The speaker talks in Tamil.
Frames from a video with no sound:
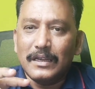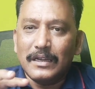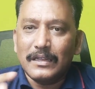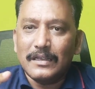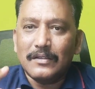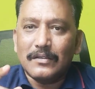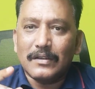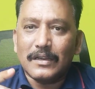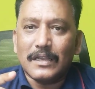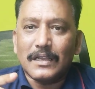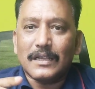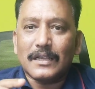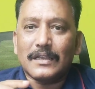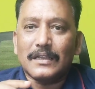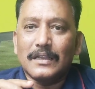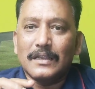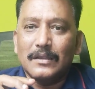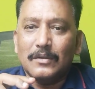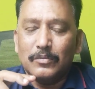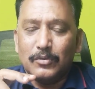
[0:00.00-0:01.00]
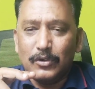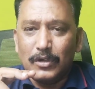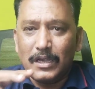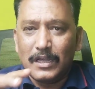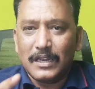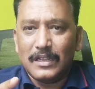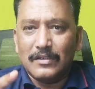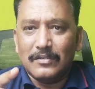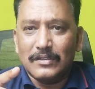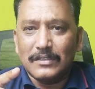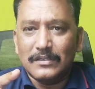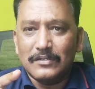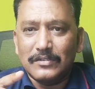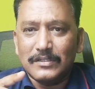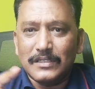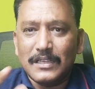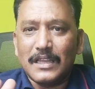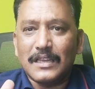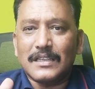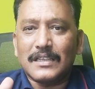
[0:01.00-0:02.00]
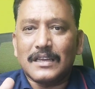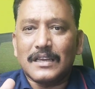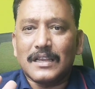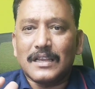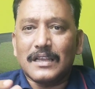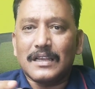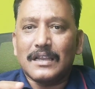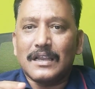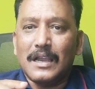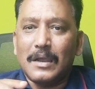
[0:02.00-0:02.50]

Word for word: எடுக்கலை புகாரே வந்து விசாரிக்கலை